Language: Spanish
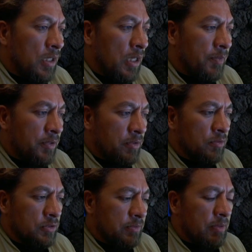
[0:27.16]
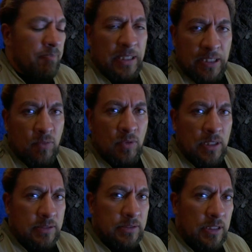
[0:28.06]
Ha habido inclusive
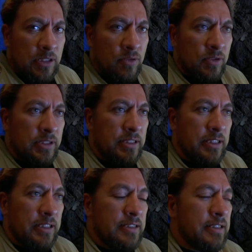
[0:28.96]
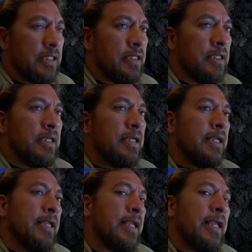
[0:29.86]
películas en donde se dice
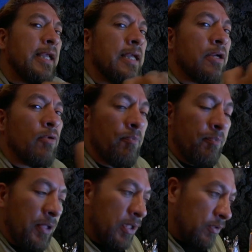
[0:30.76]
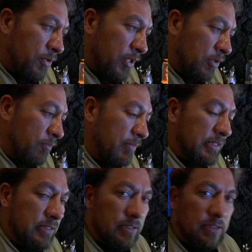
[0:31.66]
que rompiendo yendo
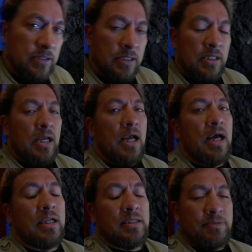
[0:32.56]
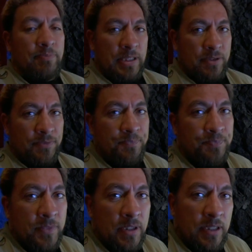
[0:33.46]
más al espejo
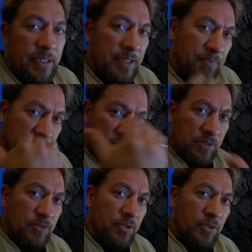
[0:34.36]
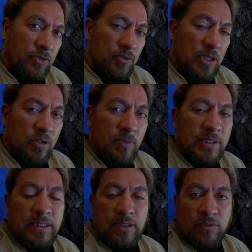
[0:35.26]
y pasando del otro lado
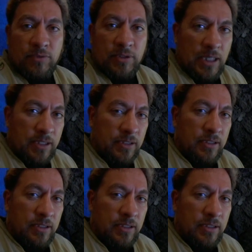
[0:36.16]
vas a encontrar